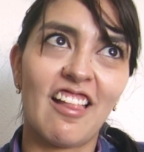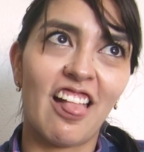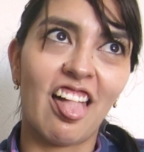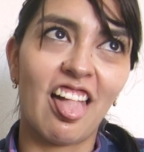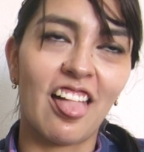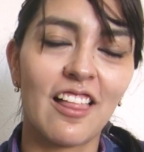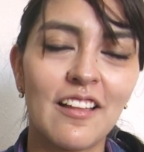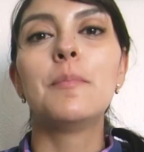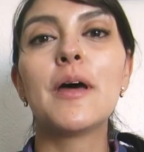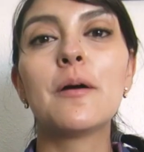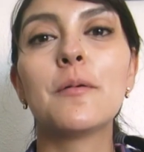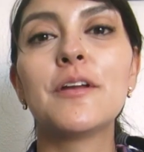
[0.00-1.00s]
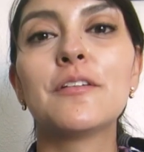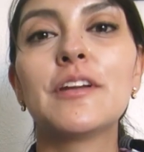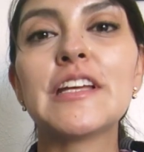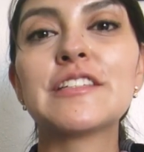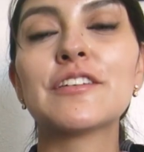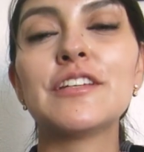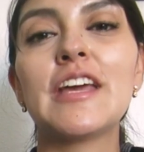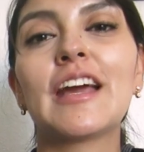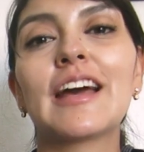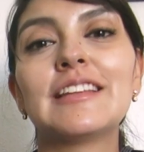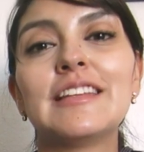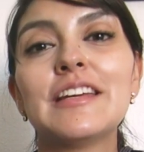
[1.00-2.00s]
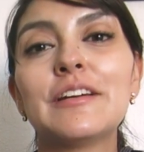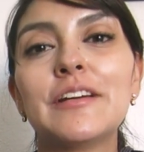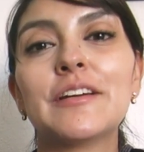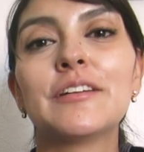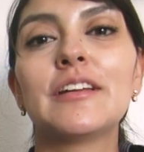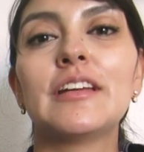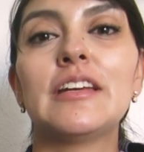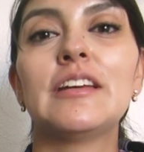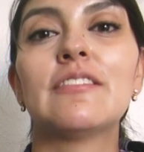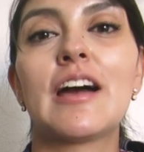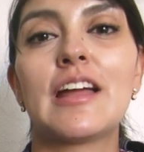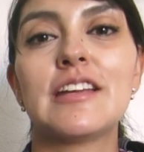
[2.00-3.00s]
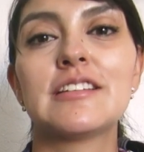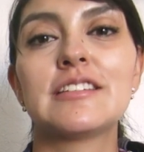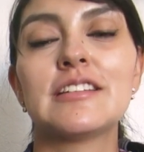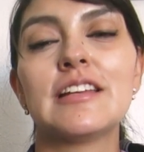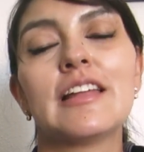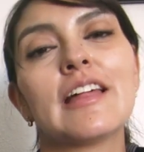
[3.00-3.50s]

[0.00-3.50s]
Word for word: Ah, pero bueno, en eso llega Tyrion y Varys y le